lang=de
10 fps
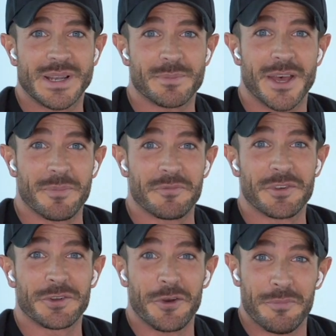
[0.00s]
Kindern.
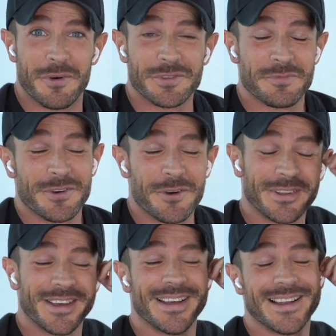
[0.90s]
Willkommen auf dem
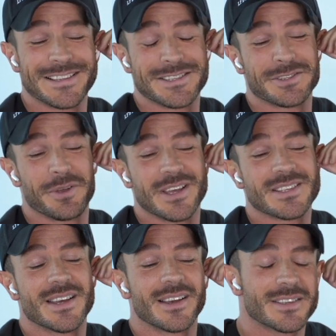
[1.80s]
Frauenkanal. Es ist
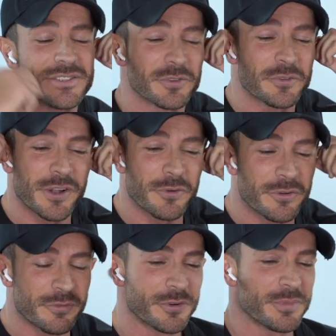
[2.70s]
Donnerstag, es ist noch total
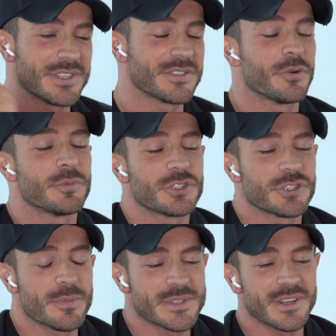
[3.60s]
ungewohnt mit diesen komischen
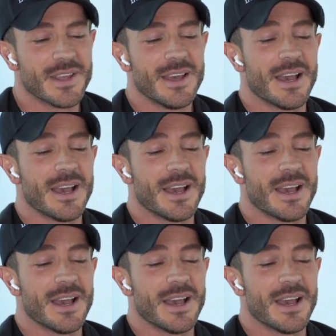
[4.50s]
Stöpseln.